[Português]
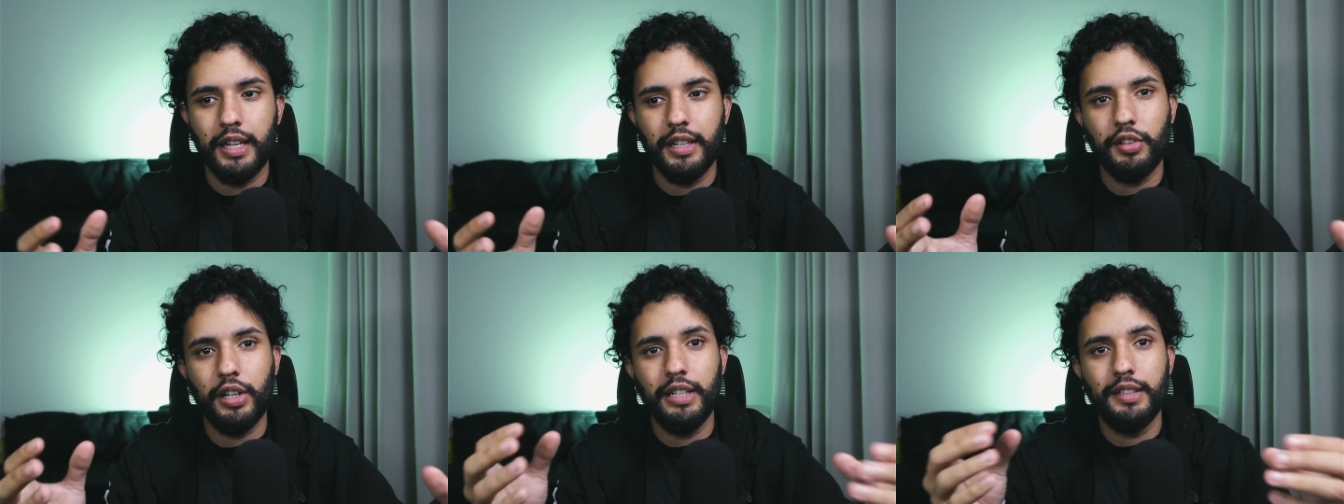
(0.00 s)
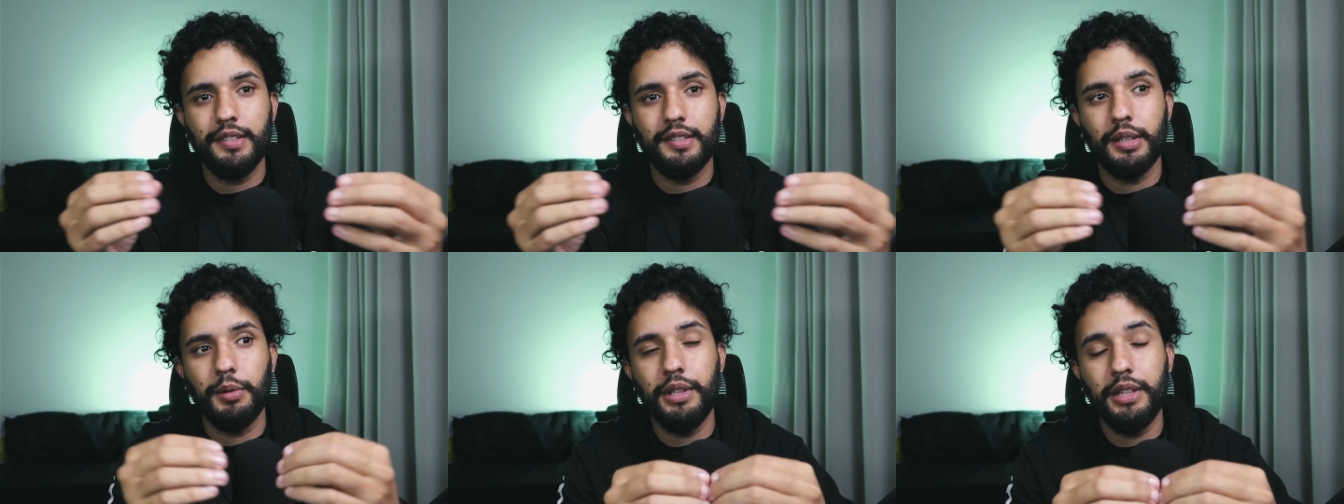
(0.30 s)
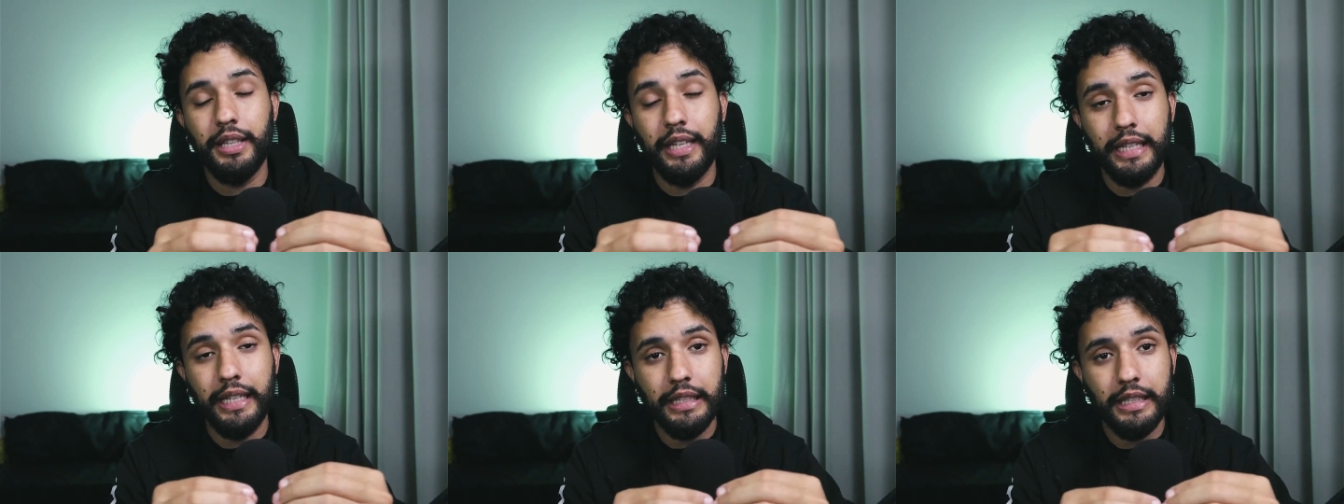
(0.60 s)
acho que eles estão
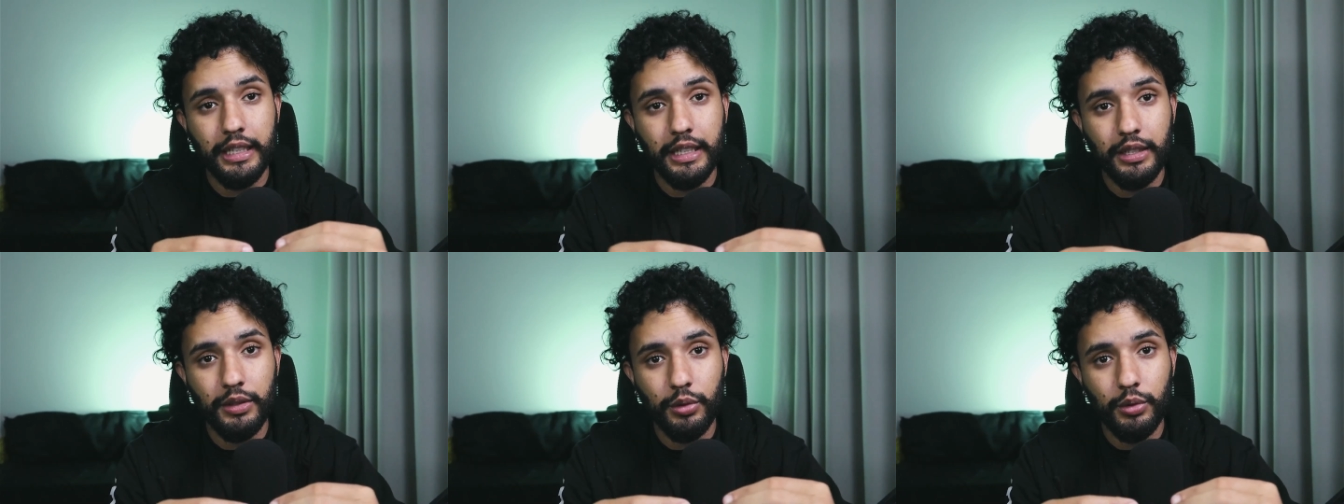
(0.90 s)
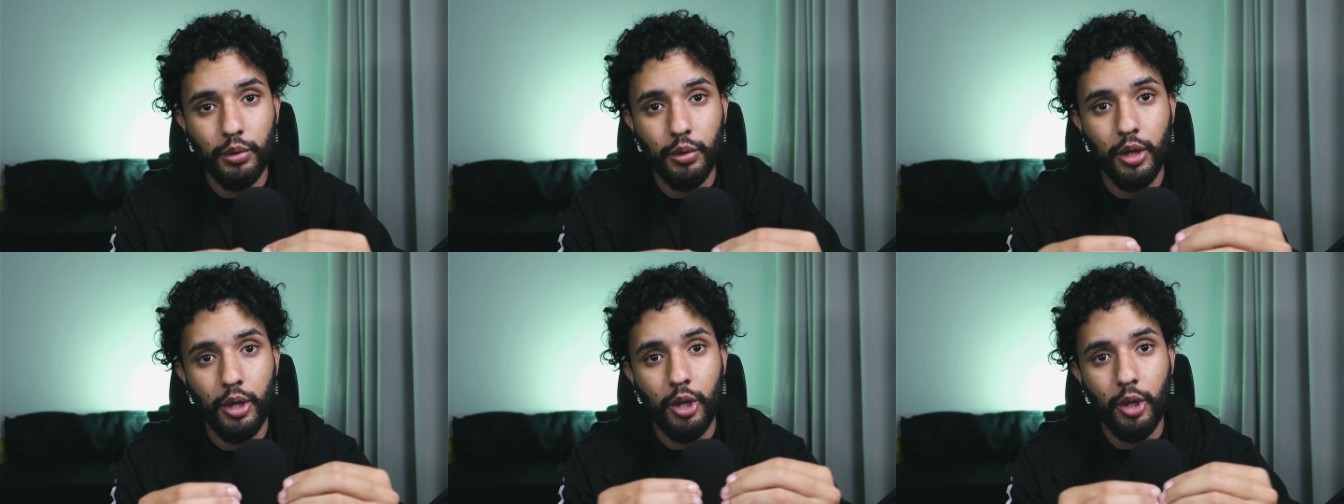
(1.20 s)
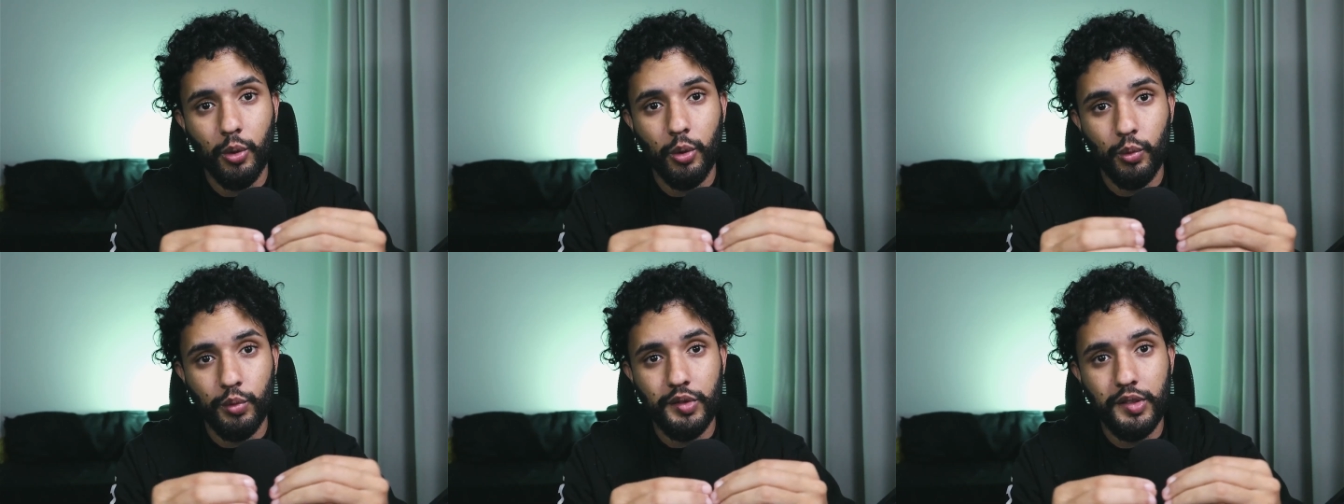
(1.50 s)
integrando
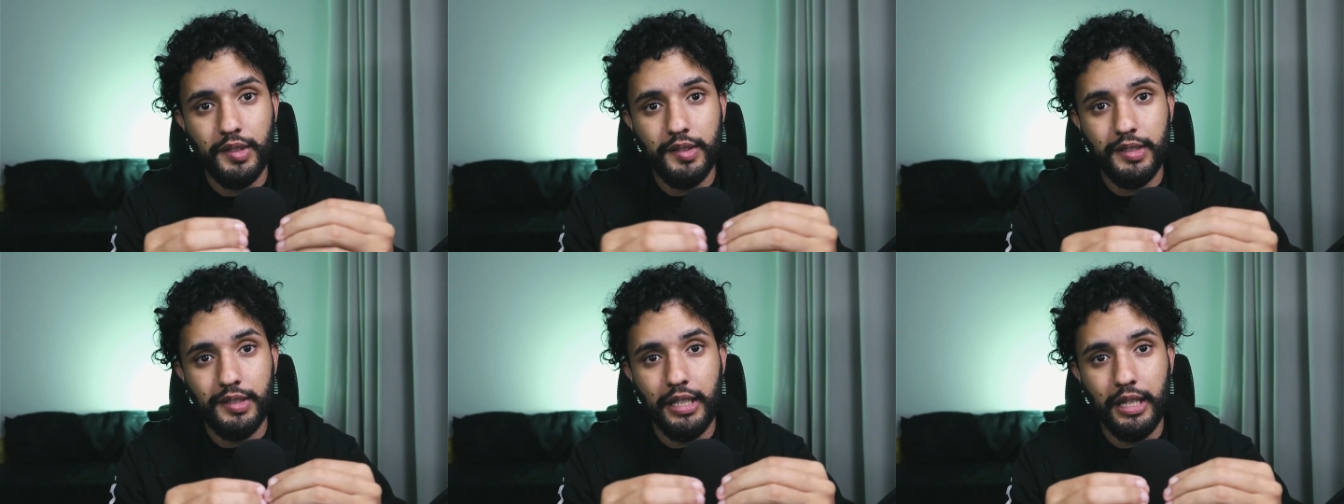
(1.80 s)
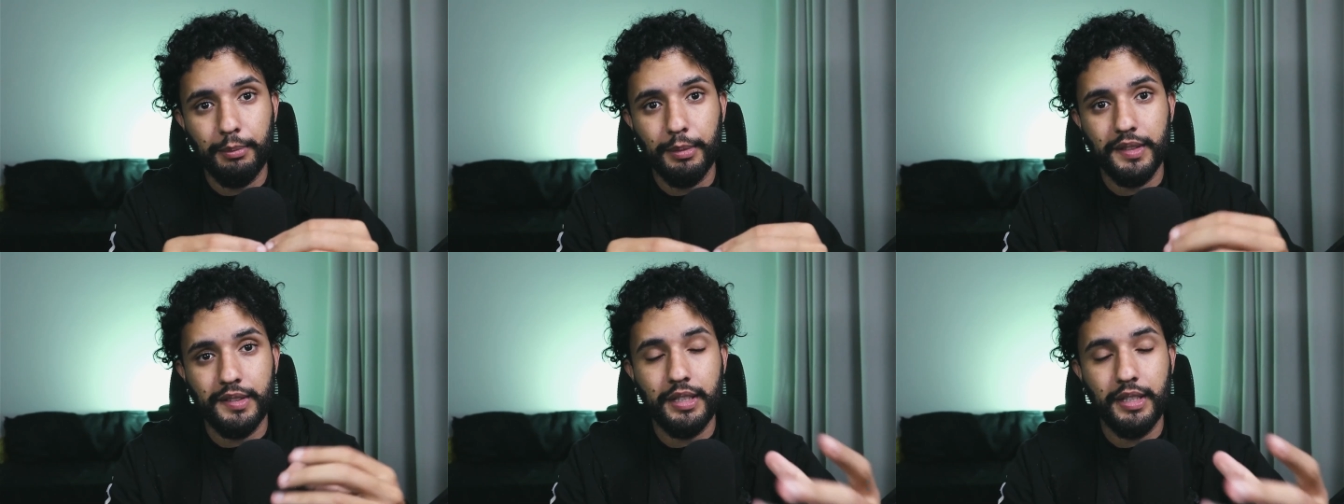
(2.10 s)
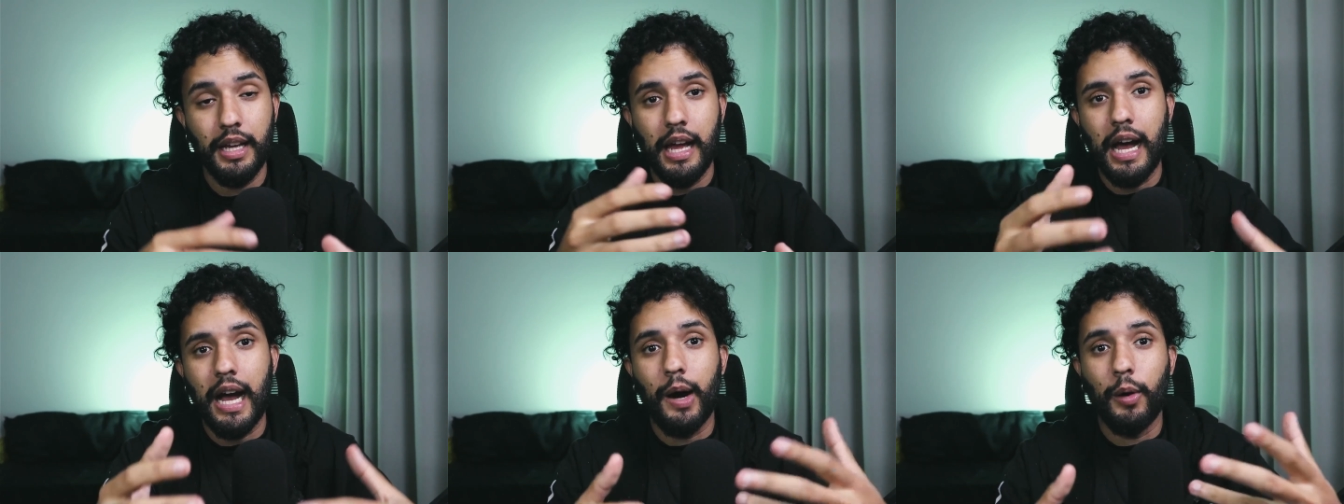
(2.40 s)
os sistemas
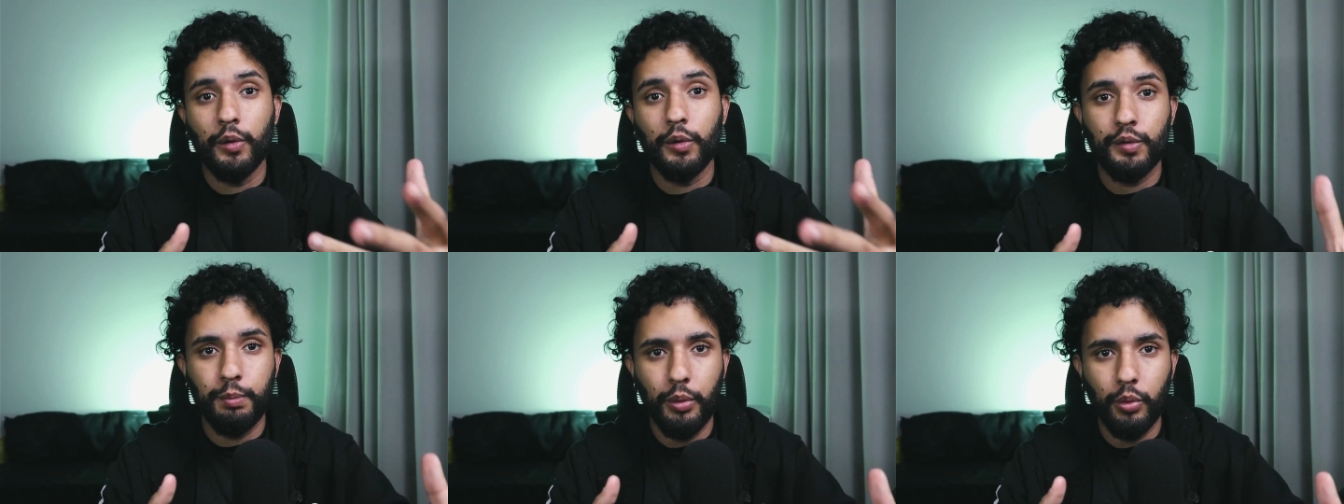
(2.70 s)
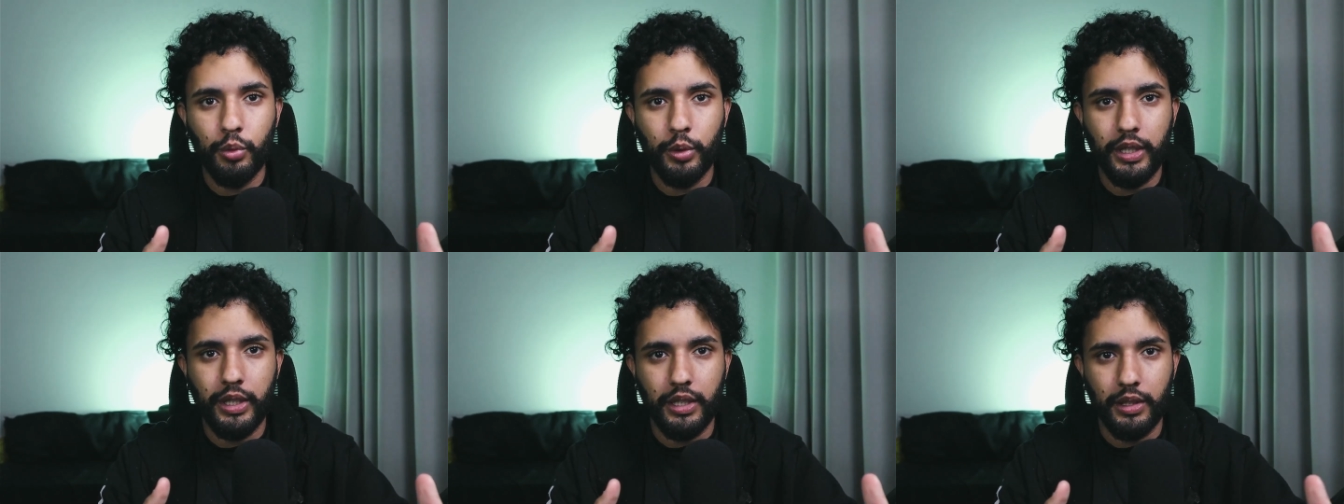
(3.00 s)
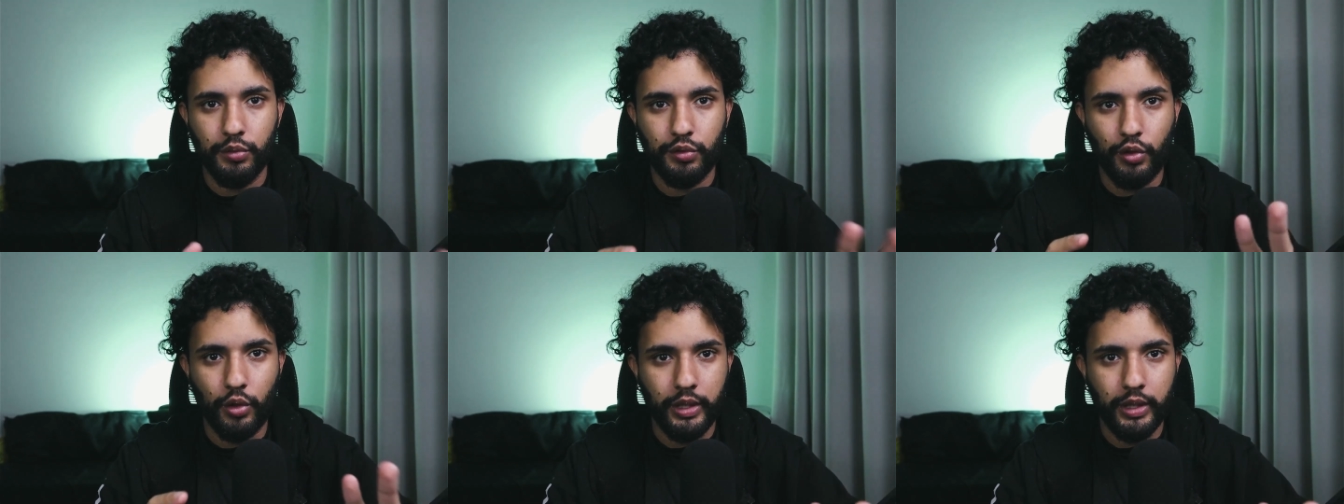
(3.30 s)
aos
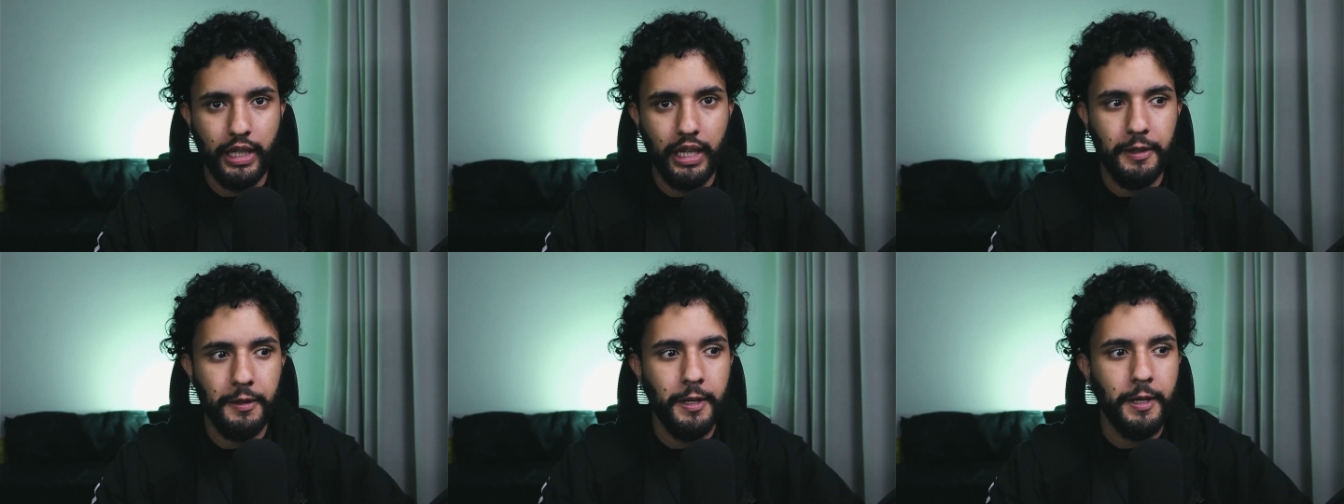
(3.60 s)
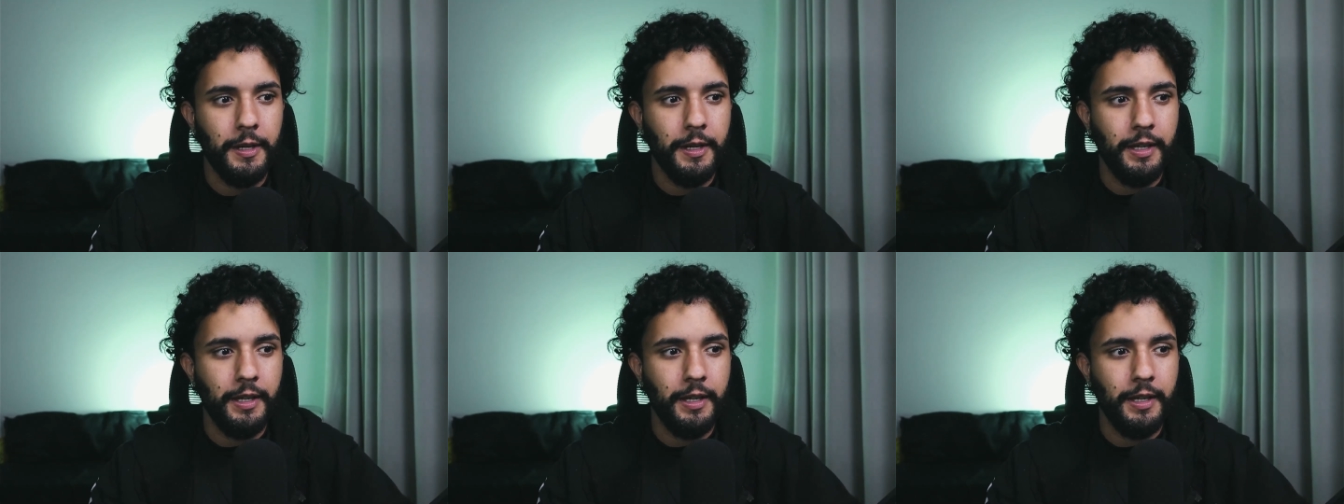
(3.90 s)
pouquinhos, ok?